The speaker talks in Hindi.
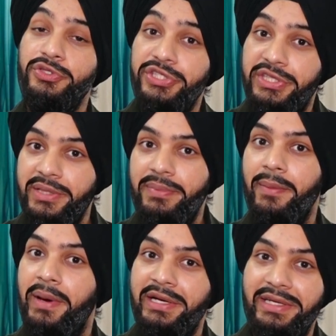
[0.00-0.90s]
तो जितनी भी
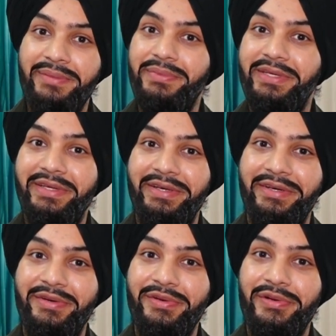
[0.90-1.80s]
हमारी टीम थी
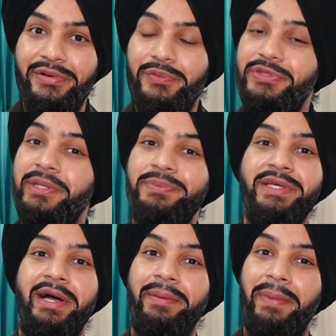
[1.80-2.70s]
वो
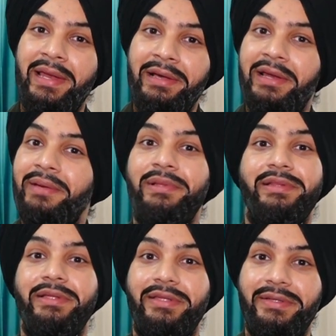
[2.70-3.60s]
सबसे आगे पहले गले
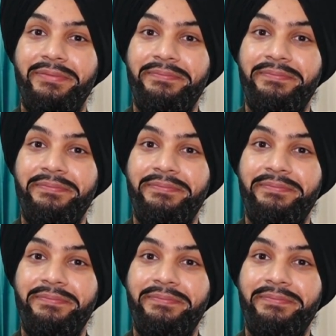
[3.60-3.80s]
मिलती थी